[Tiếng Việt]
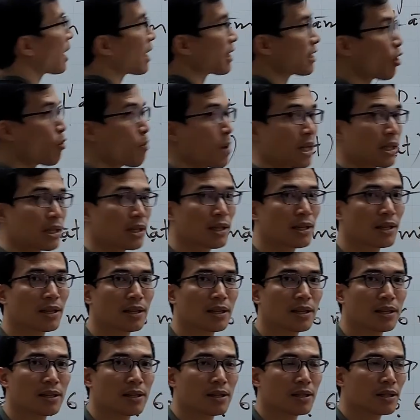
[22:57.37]
cả sáu mặt
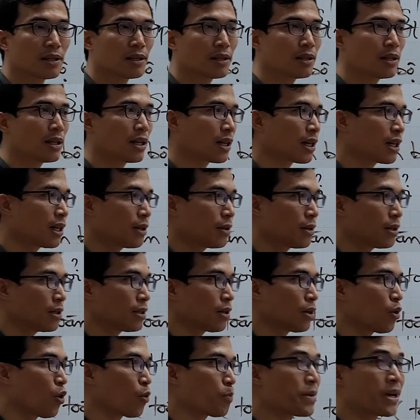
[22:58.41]
là cái
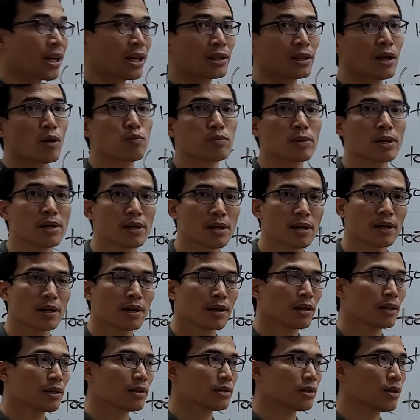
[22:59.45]
hộp biệt các tông ấy
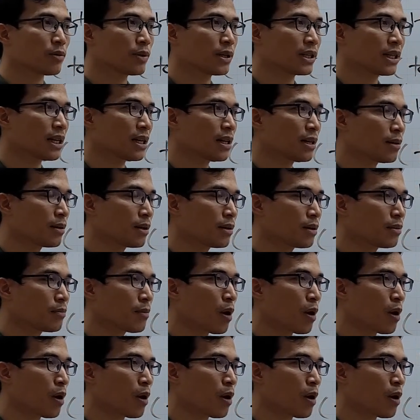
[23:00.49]
xong người ta